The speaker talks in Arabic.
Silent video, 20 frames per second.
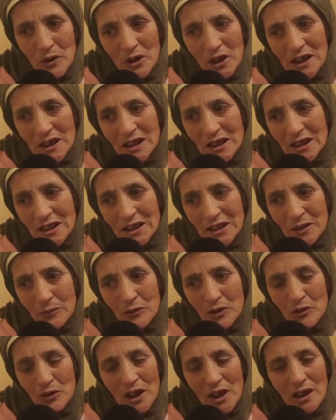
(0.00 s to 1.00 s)
ولا واحد
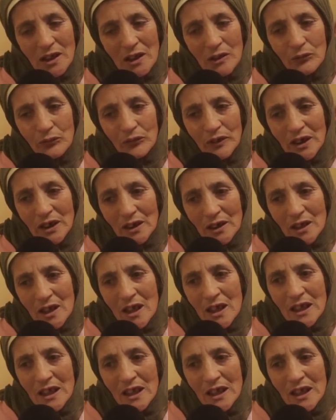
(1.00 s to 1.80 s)
300 ولا واحد الفرنك